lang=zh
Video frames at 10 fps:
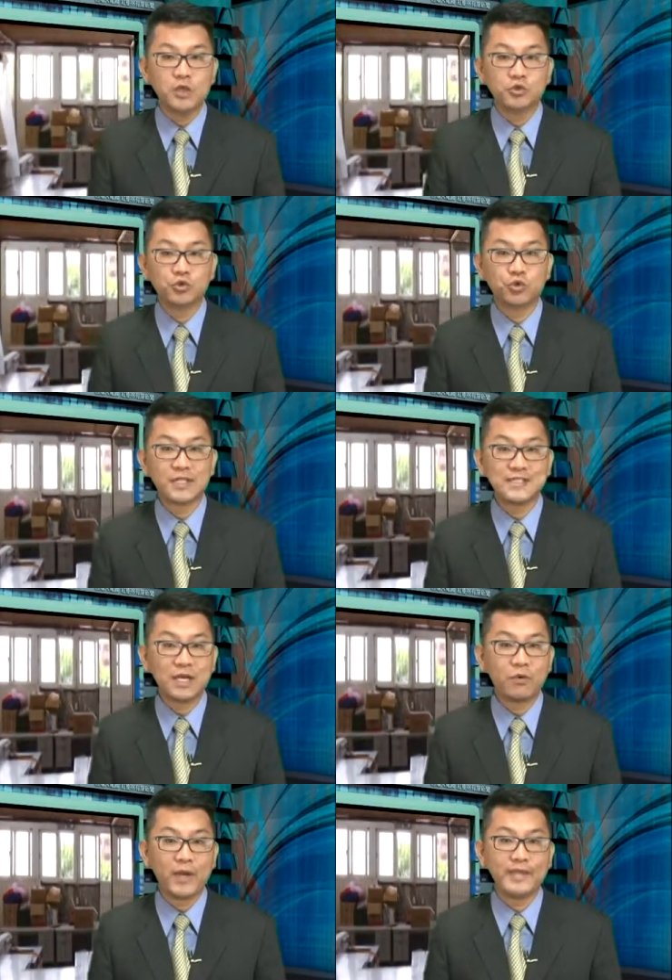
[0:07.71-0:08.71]
许多摊商
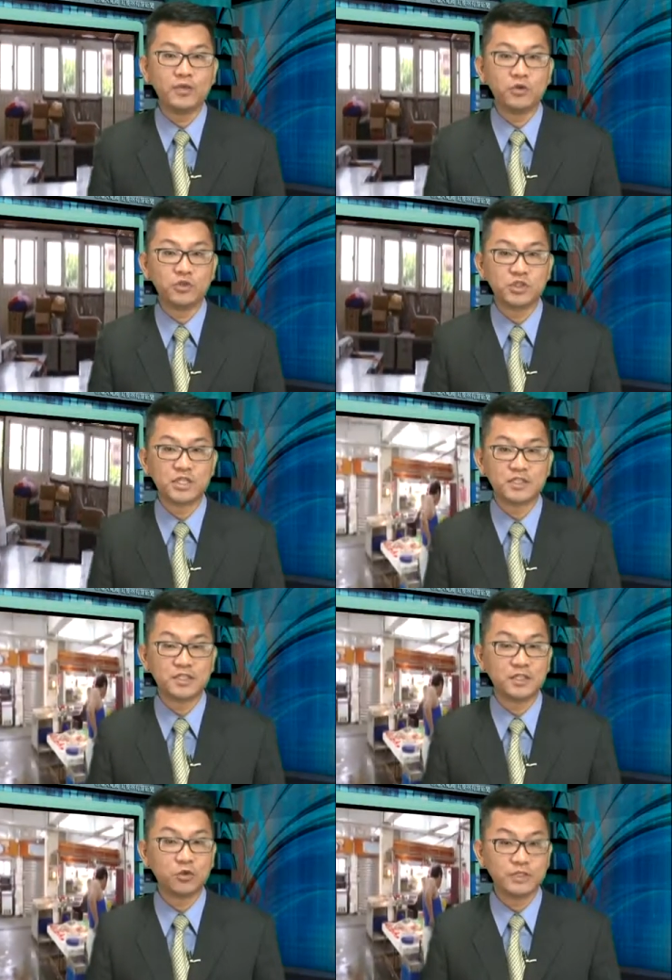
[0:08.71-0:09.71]
怀疑公有市场遭
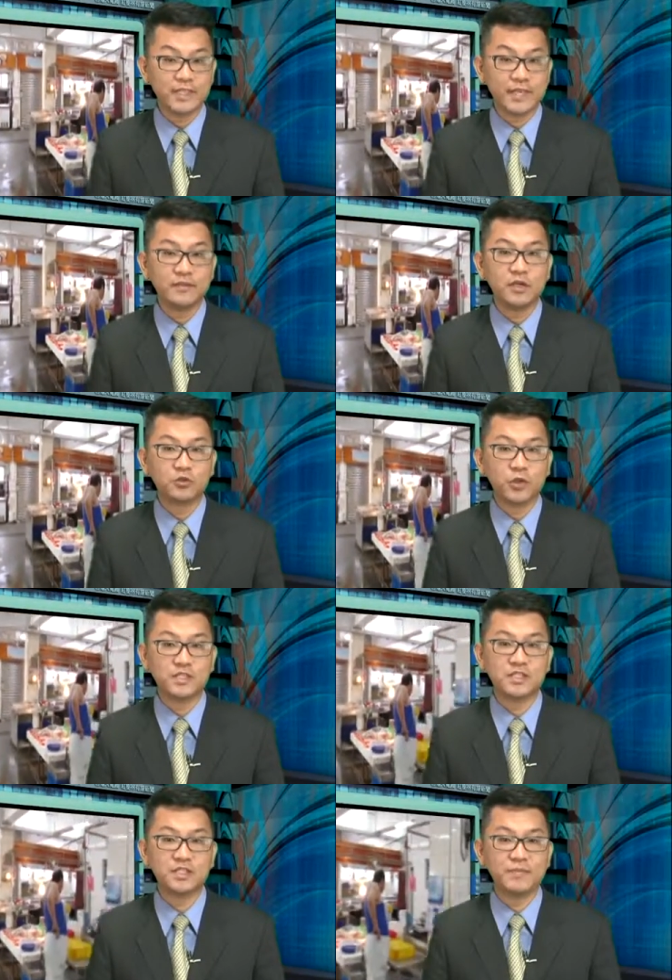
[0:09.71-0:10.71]
到偷接电，而对
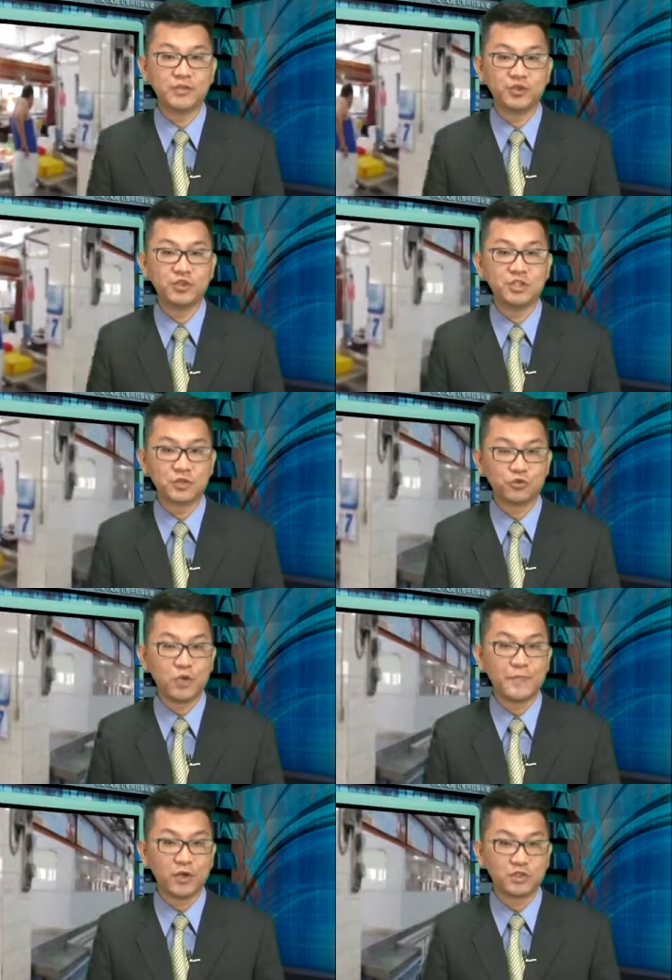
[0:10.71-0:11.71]
此，新北市市场处也
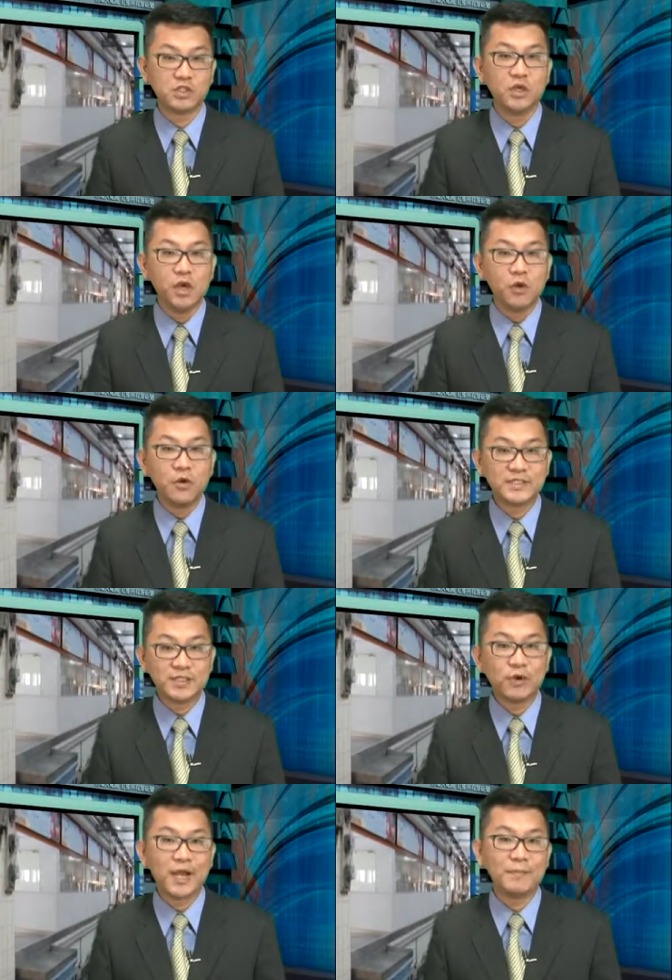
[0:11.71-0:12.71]
表示，会尽
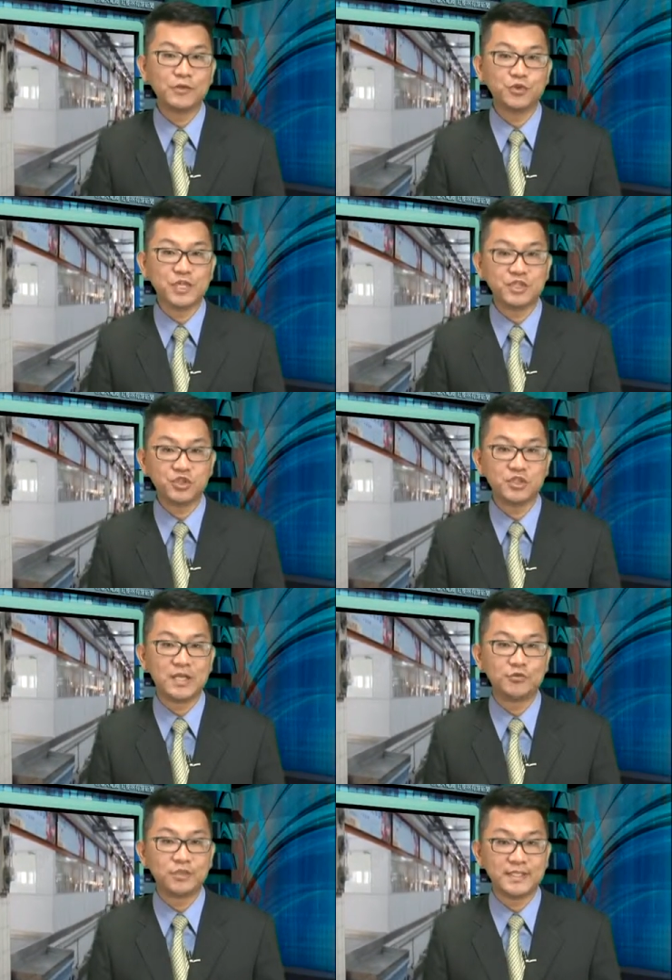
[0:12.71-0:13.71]
快安排水电技师来
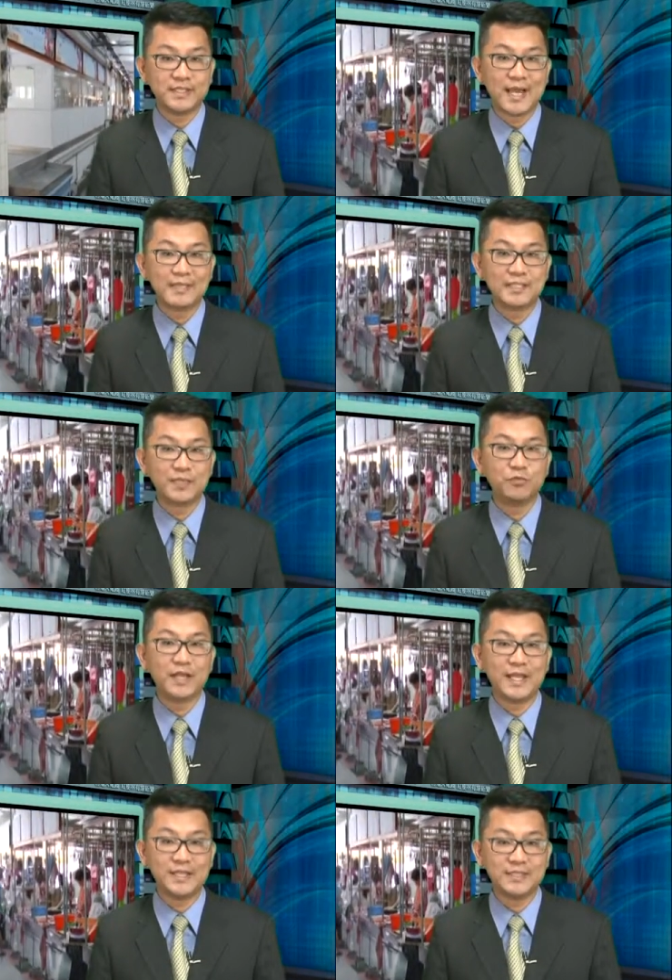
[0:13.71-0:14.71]
做检查，进一步
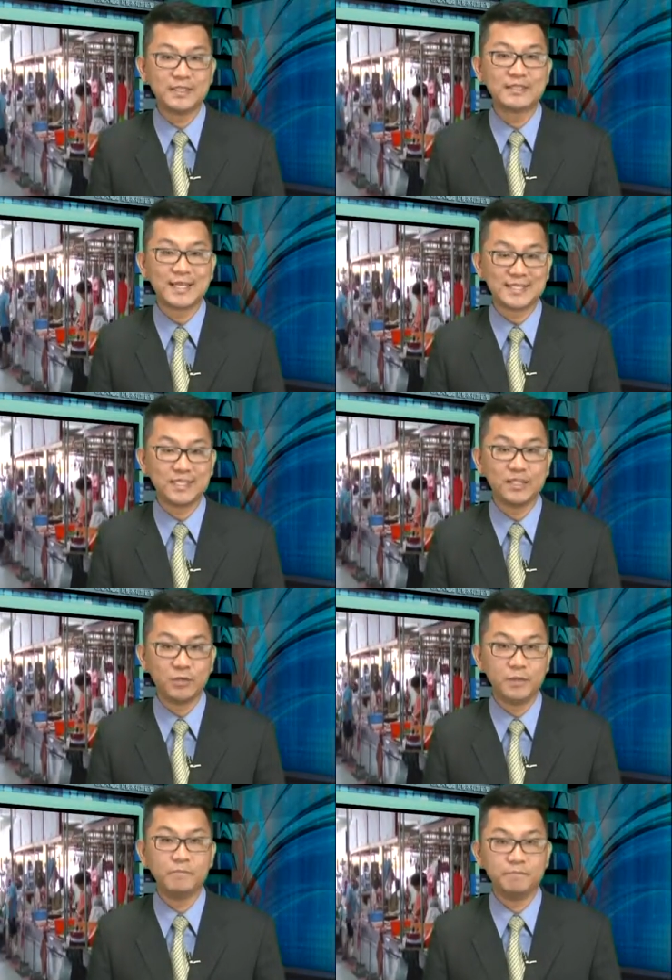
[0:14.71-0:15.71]
来厘清大家的疑问。